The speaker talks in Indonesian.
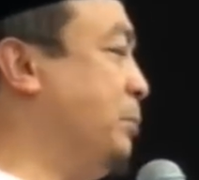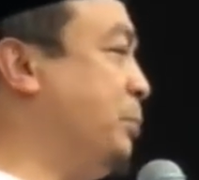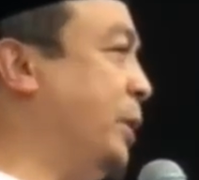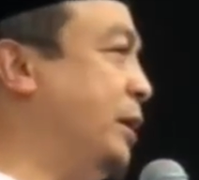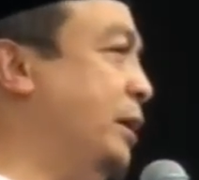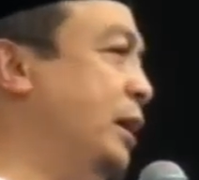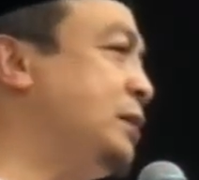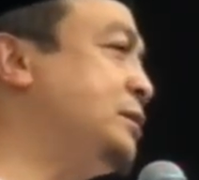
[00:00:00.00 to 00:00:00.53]

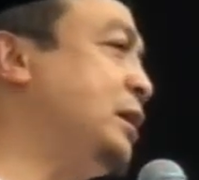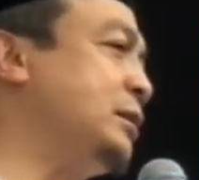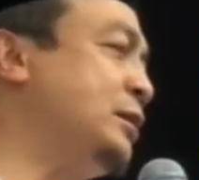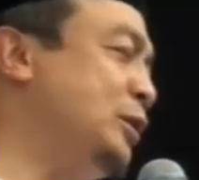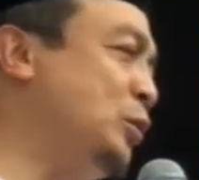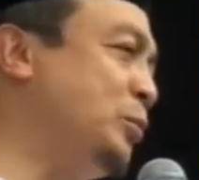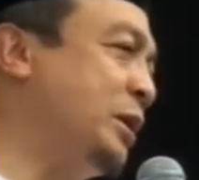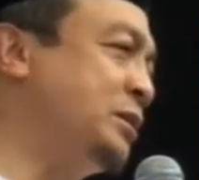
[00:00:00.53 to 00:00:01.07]
padahal saat
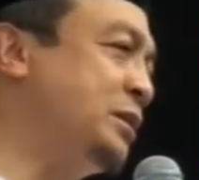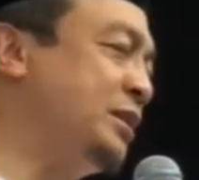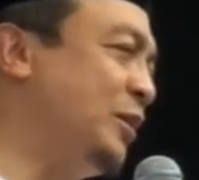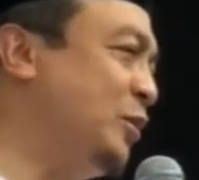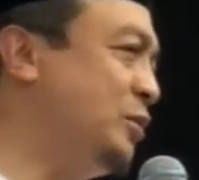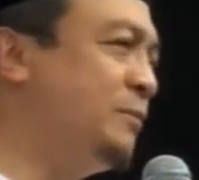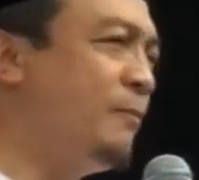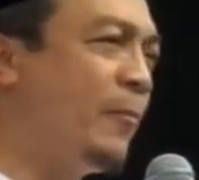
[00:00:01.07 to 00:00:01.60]
itu masih
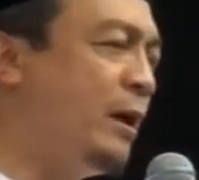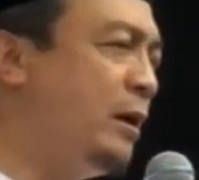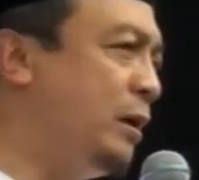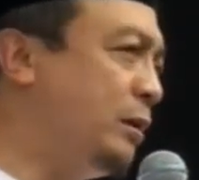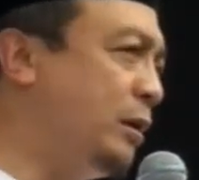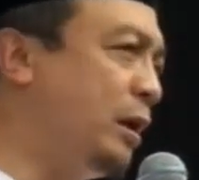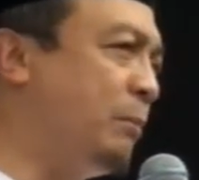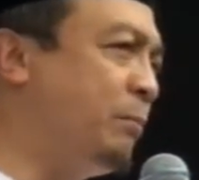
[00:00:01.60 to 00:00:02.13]
tahun
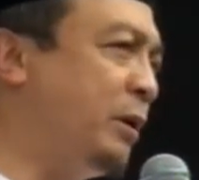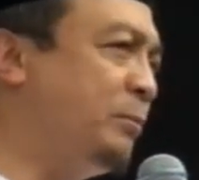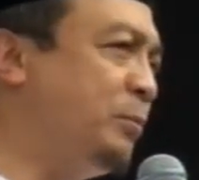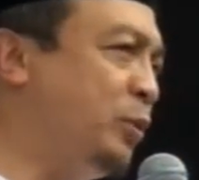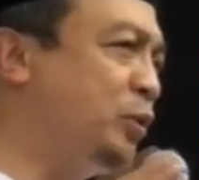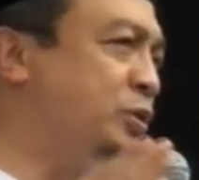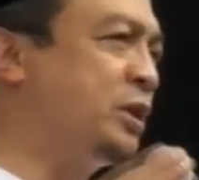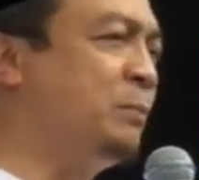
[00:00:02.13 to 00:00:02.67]
80
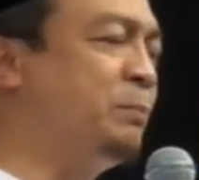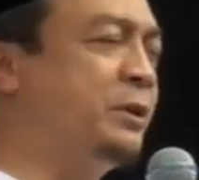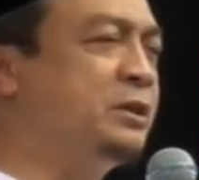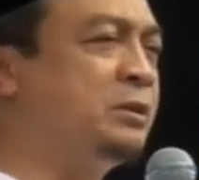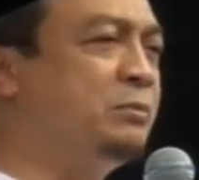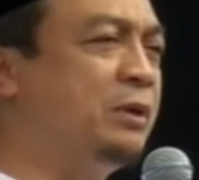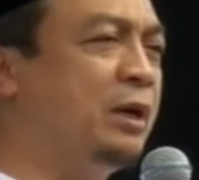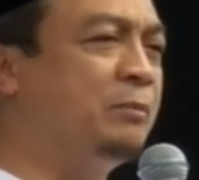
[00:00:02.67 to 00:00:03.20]
sampai
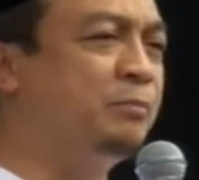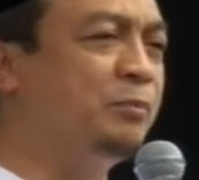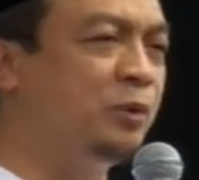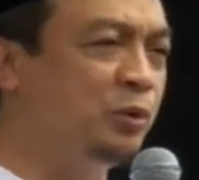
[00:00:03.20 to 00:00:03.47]
90.